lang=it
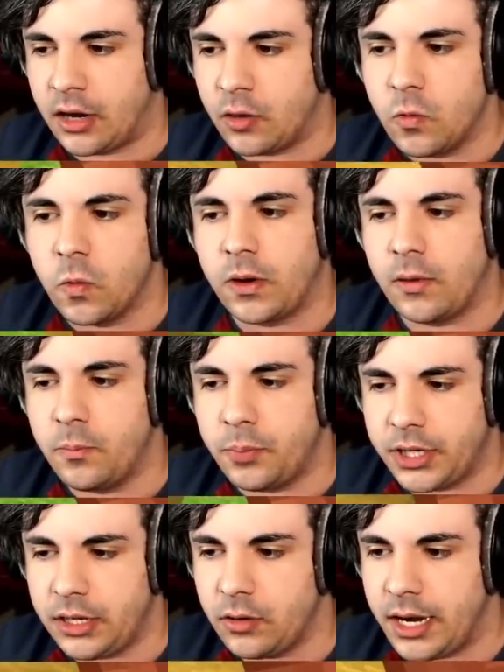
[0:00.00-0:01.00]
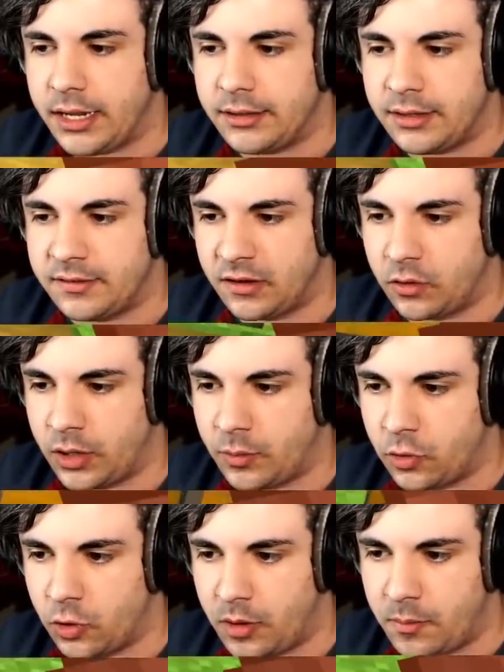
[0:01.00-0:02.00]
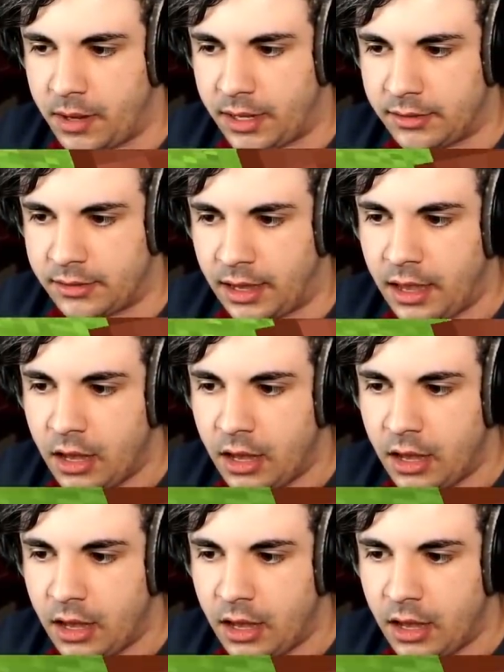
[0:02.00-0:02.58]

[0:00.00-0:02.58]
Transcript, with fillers: comunque un pochino lenti se corriamo normalmente,